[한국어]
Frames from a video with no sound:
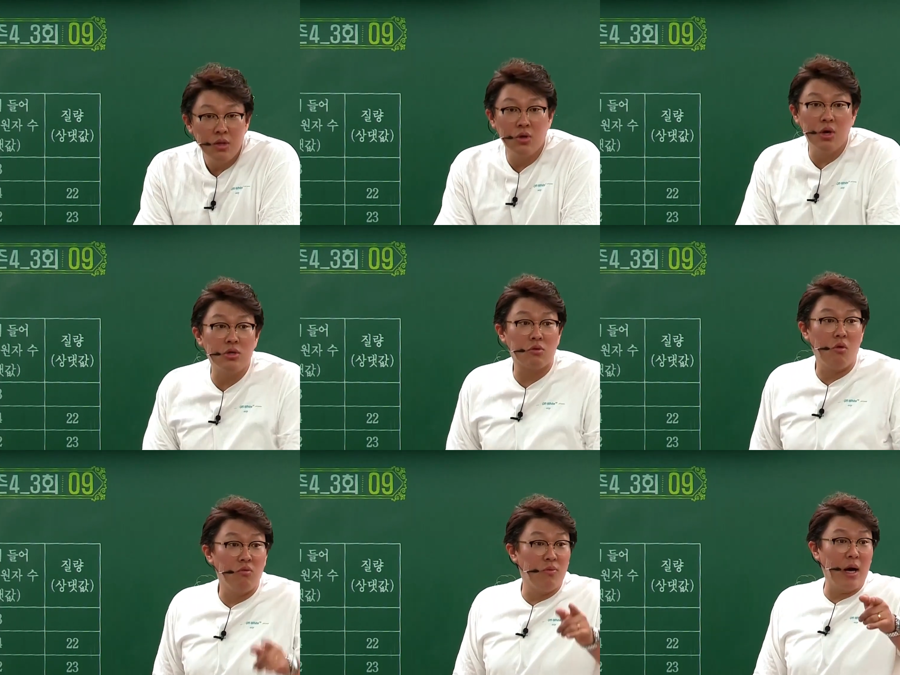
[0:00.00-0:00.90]
너희들
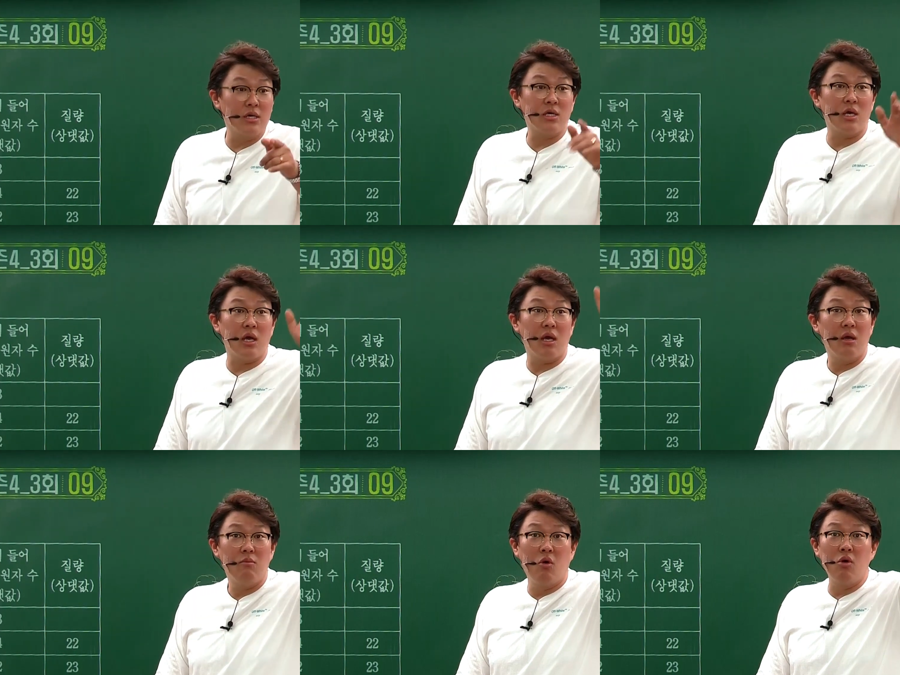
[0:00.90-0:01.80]
공부 방식이
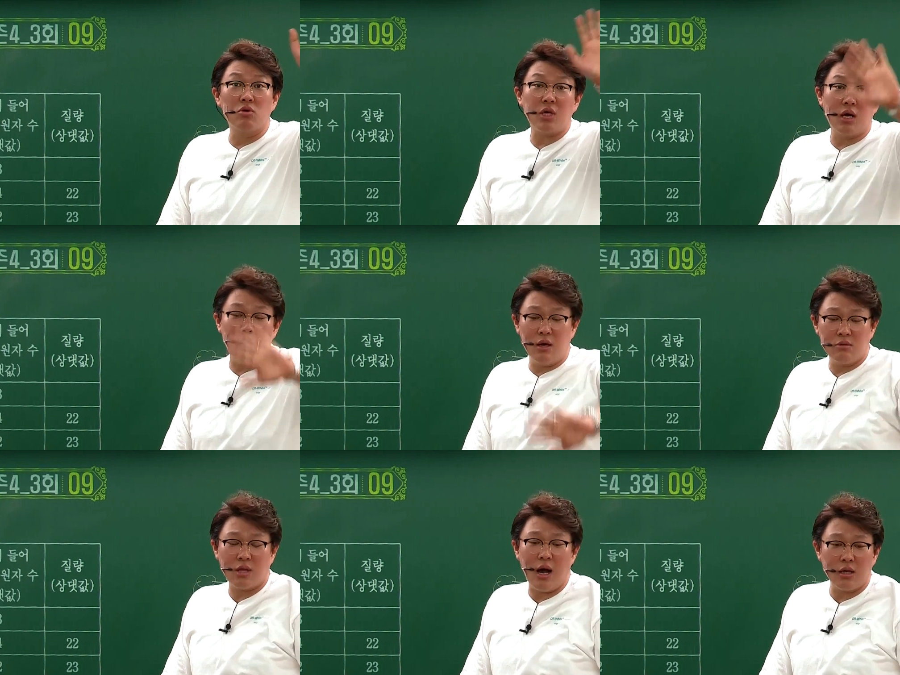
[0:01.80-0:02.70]
모의고사
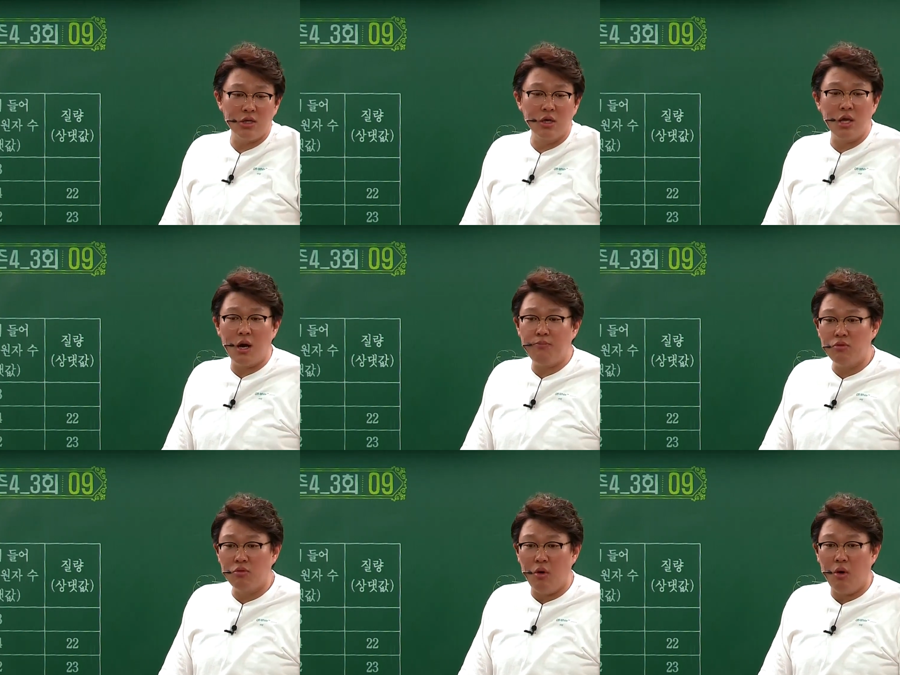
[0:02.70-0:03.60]
하나 다 정리가
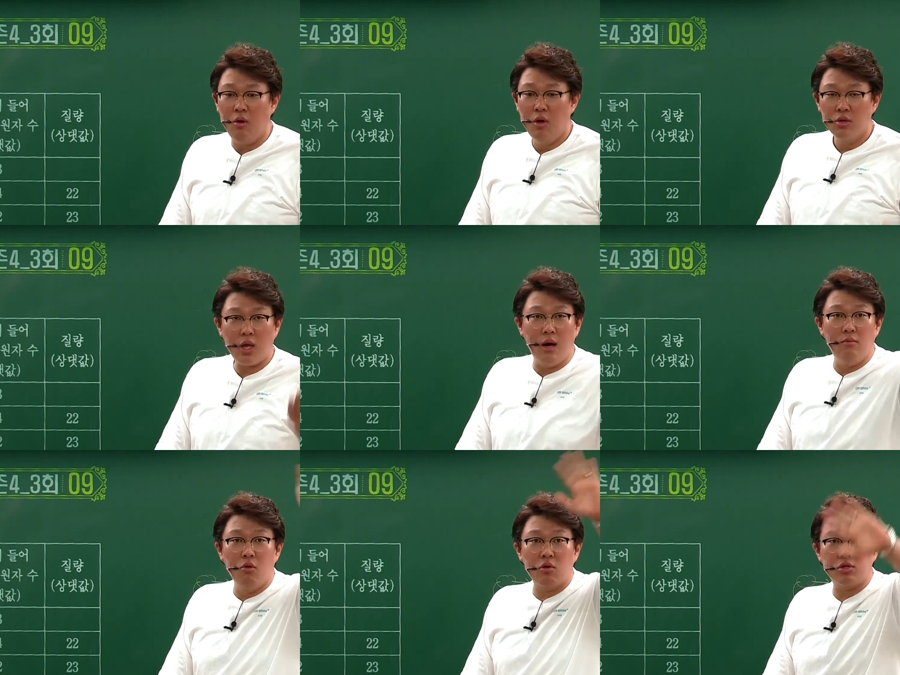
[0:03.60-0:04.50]
풀고 다음
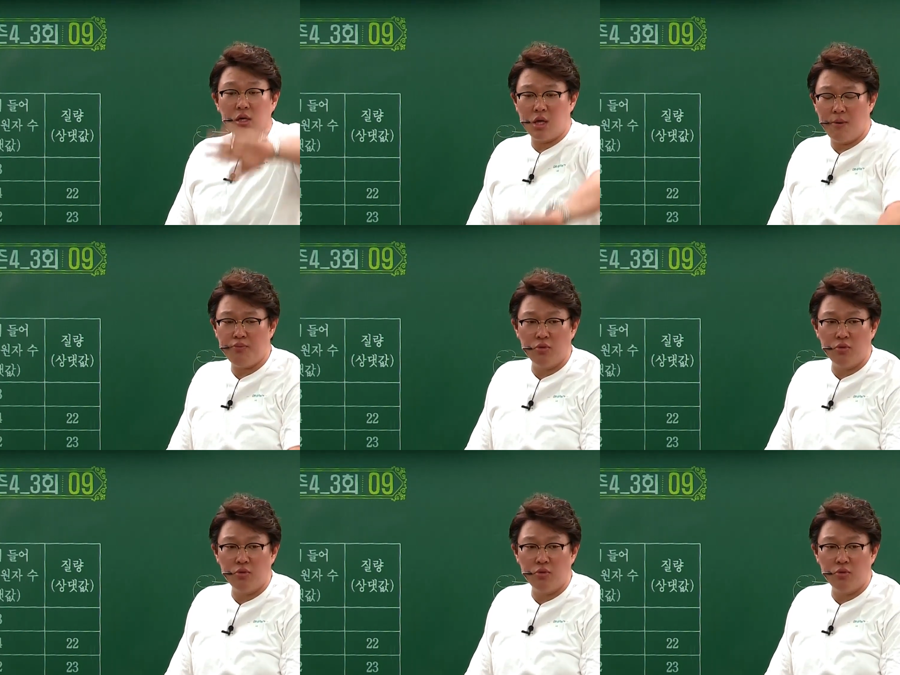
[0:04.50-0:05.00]
모의고사 정리가